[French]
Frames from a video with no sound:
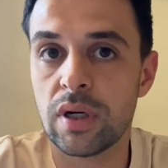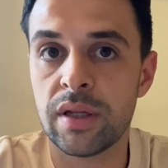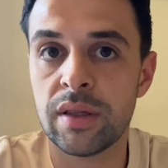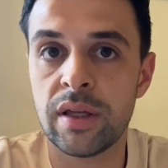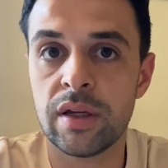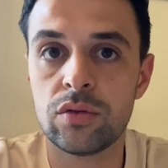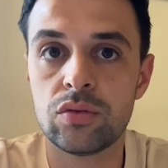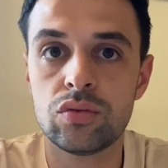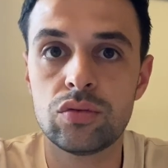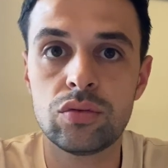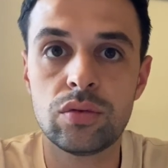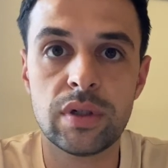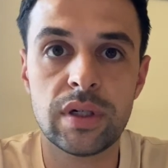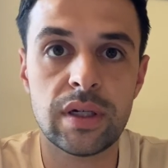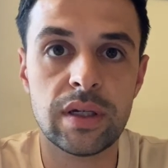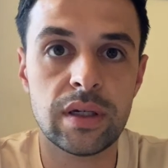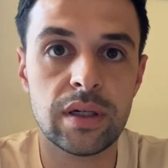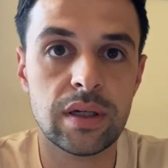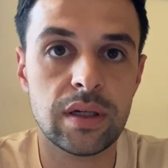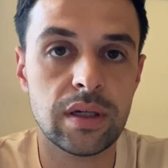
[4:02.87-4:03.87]
Un atout et,
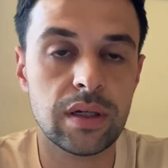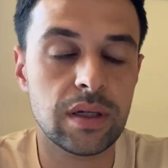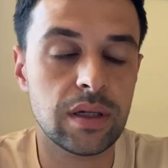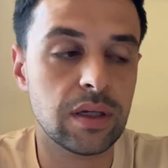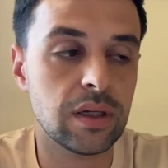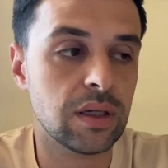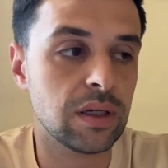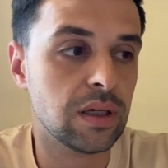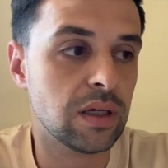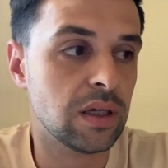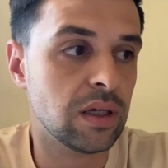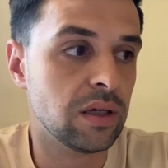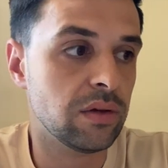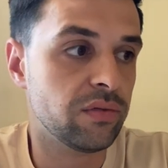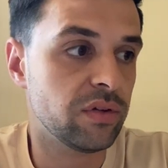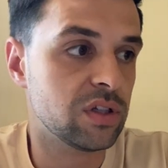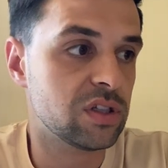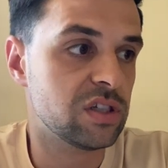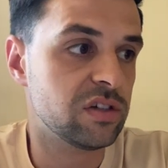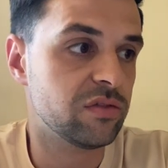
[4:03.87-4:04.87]
et
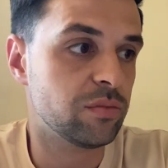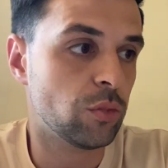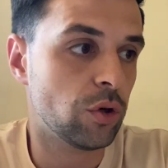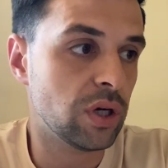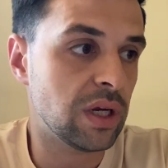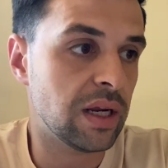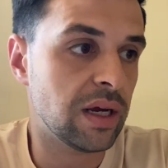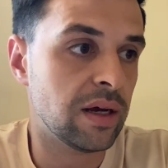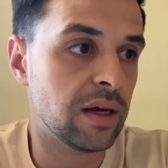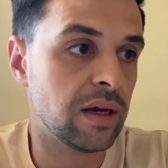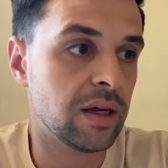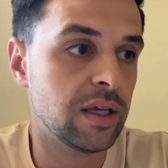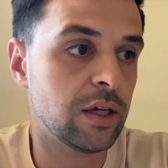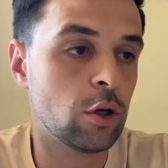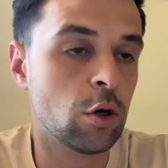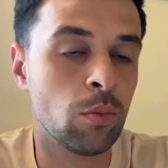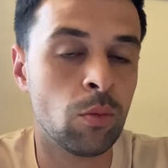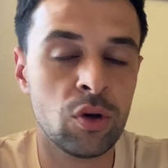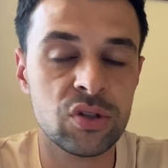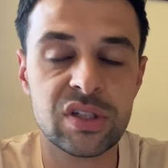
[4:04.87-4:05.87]
effectivement, il, a, il
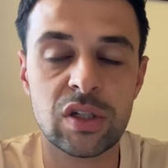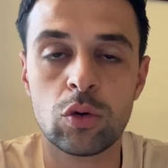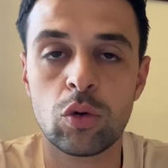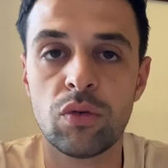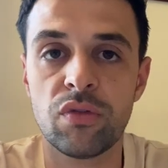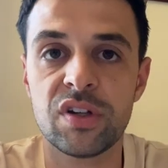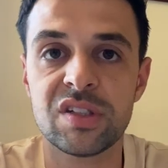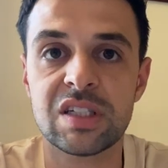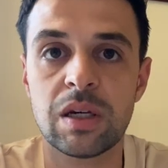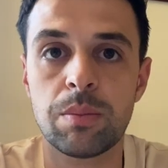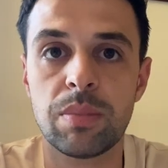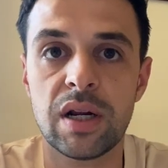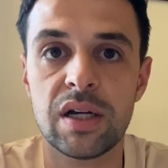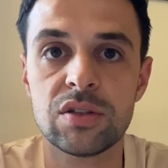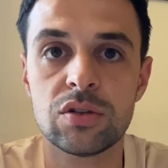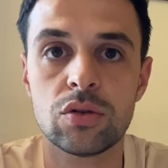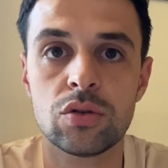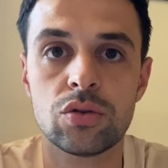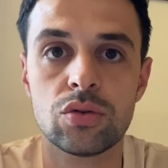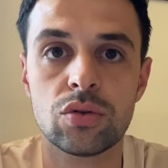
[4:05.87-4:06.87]
commence à trouver sa
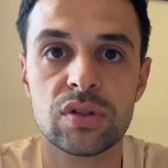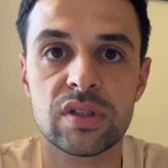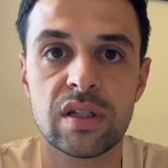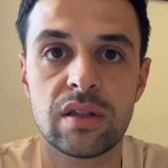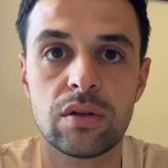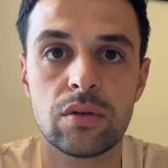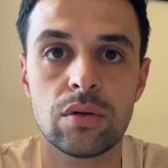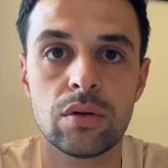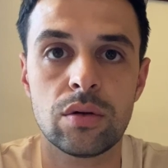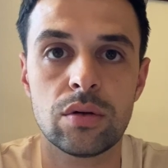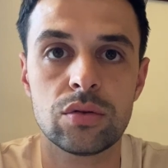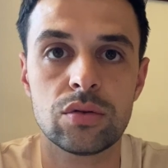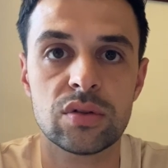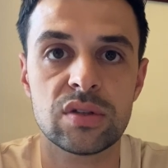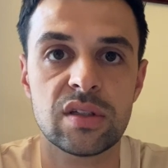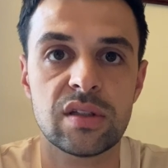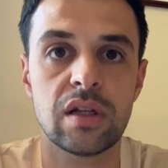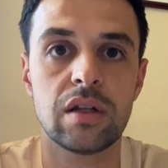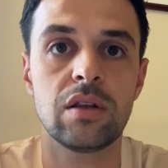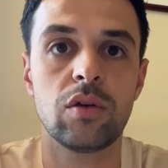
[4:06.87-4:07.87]
place sur cette, sur
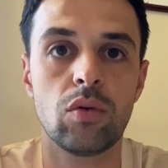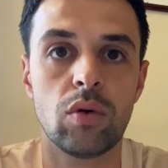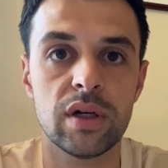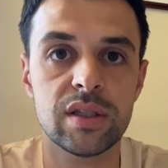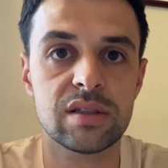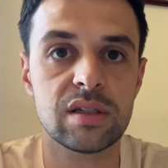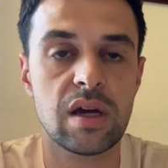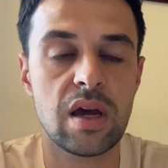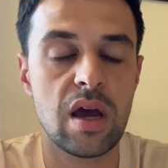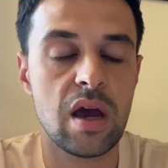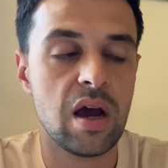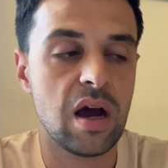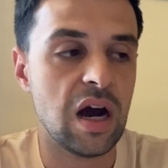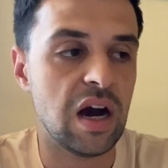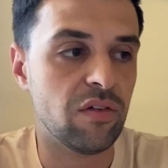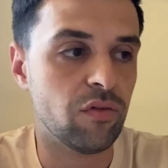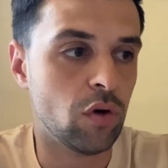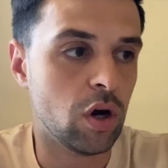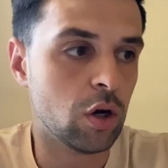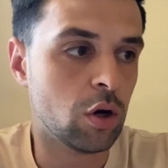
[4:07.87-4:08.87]
cette aile droite.
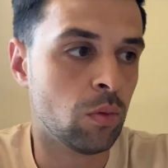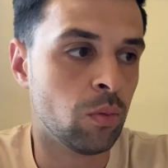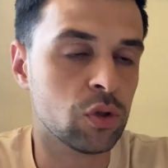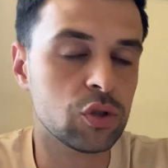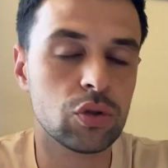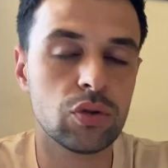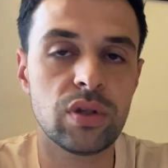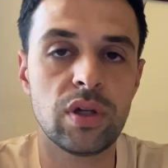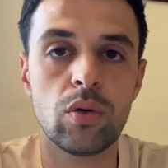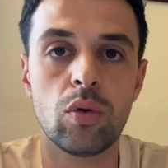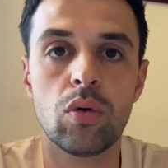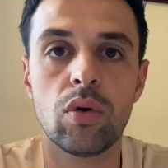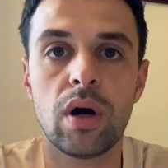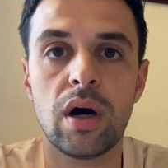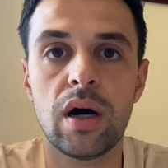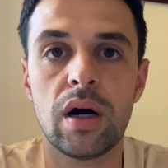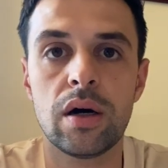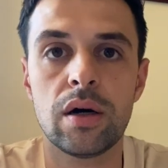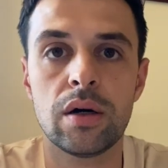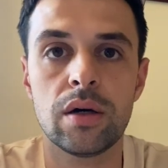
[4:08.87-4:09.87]
À voir comment se
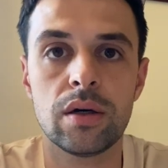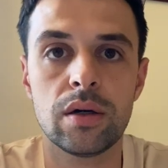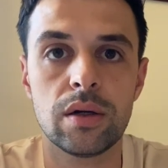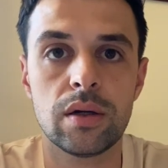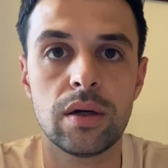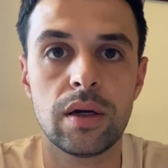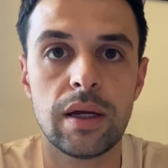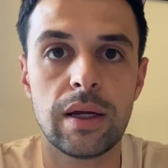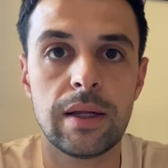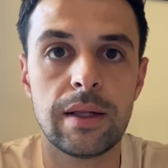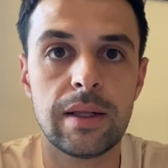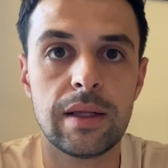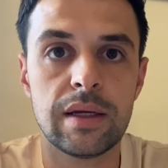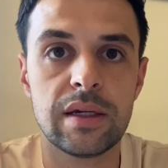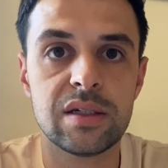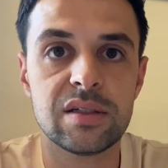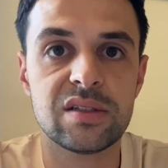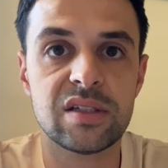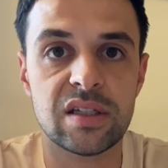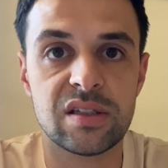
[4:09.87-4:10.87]
déroulera
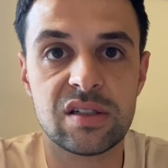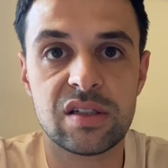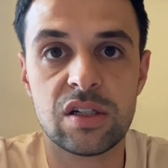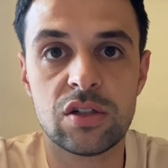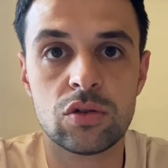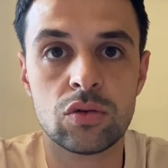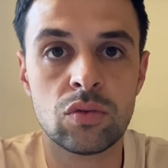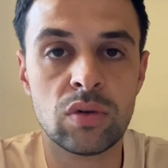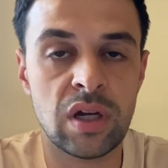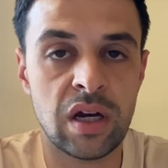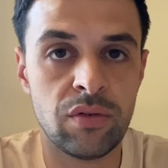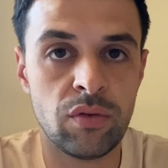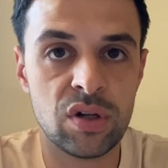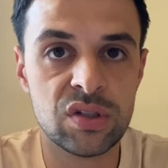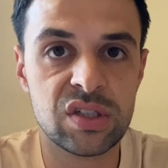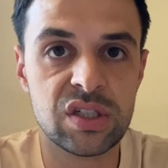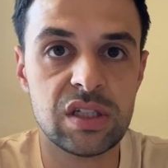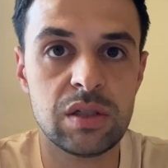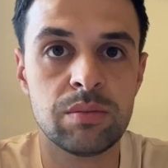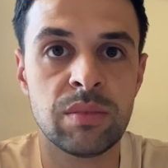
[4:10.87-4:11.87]
cette saison et à
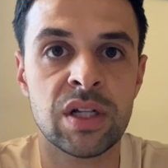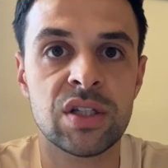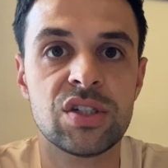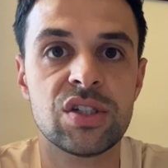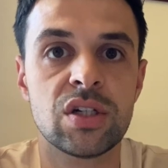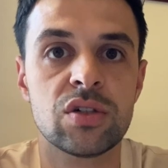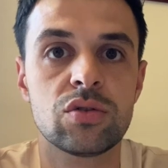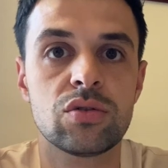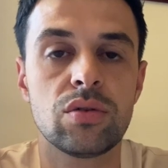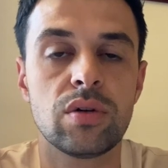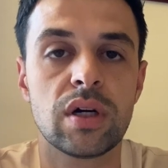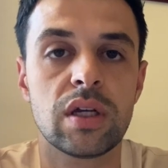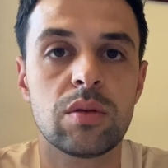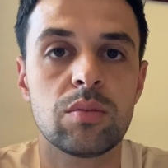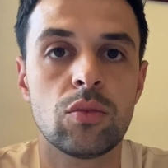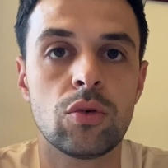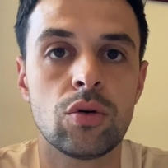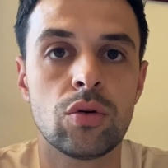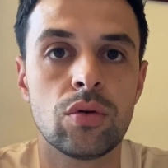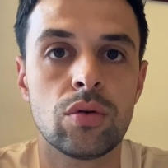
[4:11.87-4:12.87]
voir s'il maintient ce
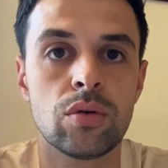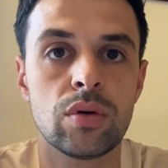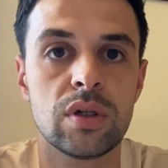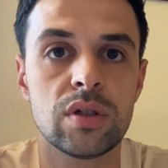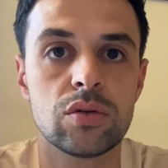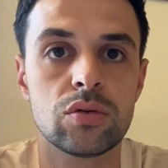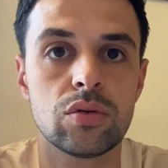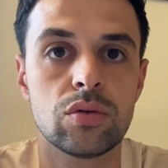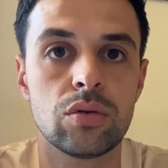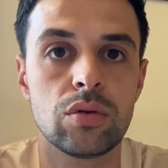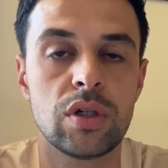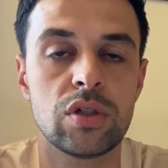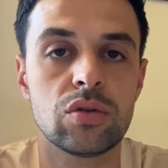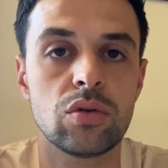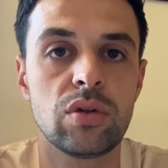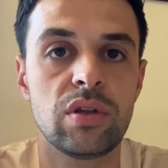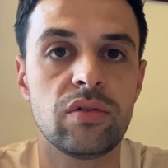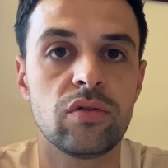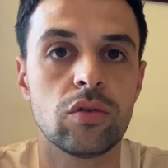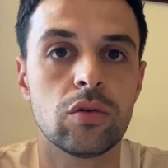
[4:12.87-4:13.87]
rythme et ce, et
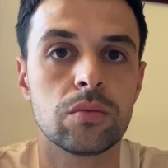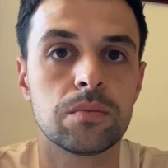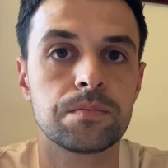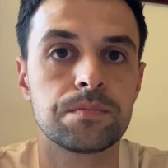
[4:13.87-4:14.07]
ce niveau.